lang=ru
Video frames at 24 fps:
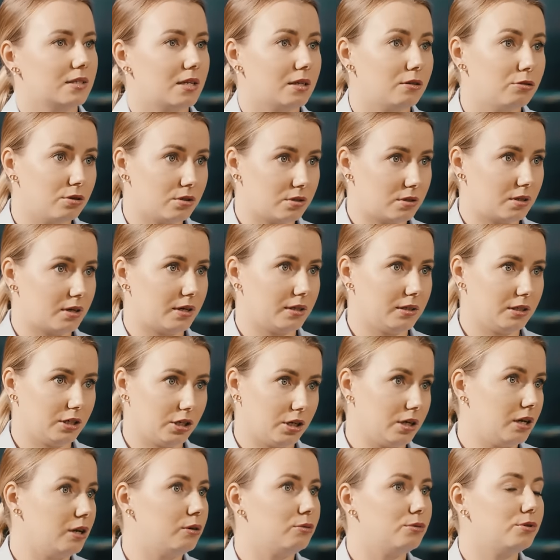С одной стороны,
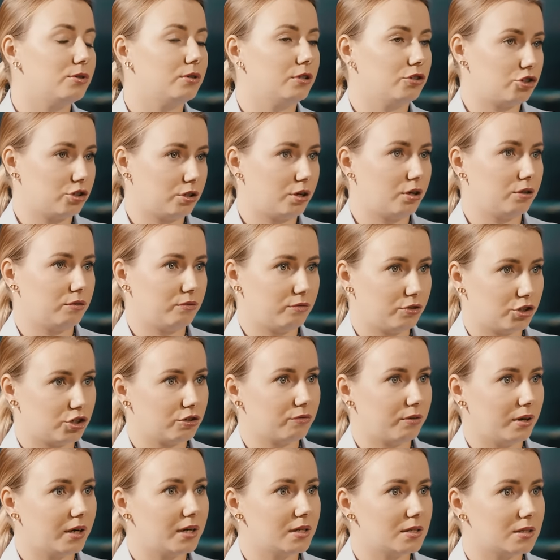люди начинают
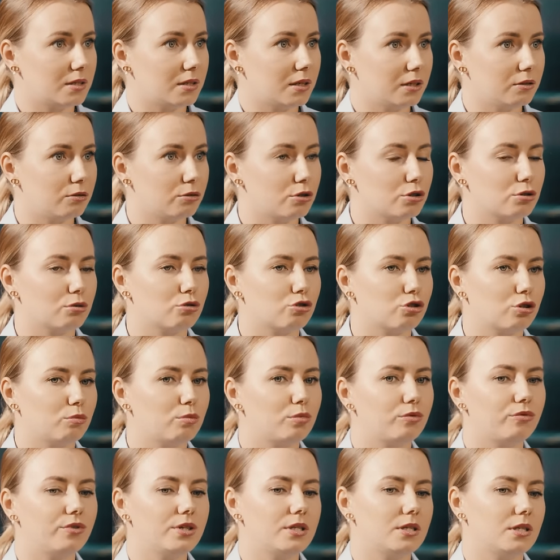выживать, да, то есть, но ну,
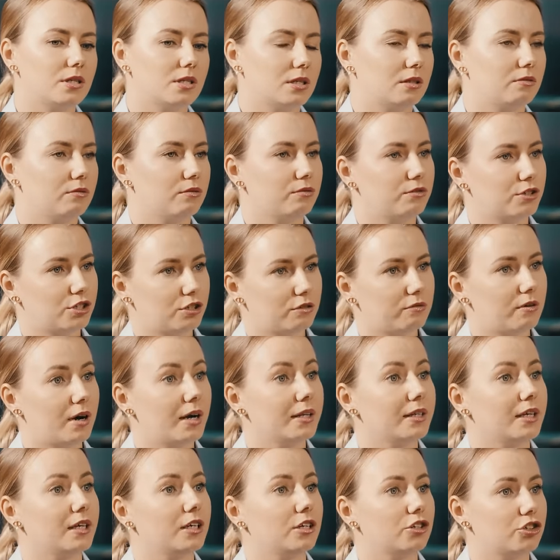чтобы выйти из этого
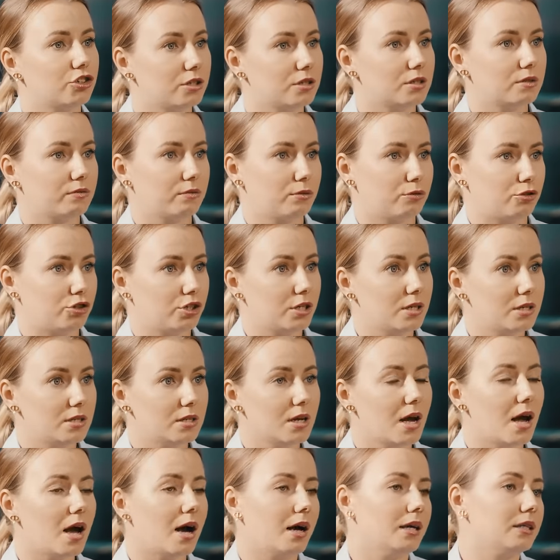выживания и жить свою жизнь,
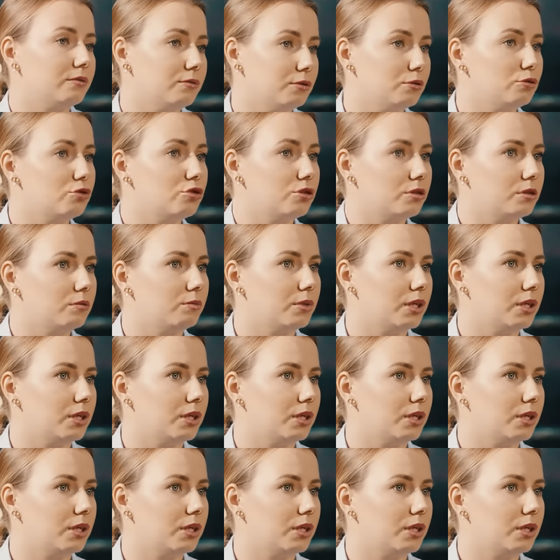они вынуждены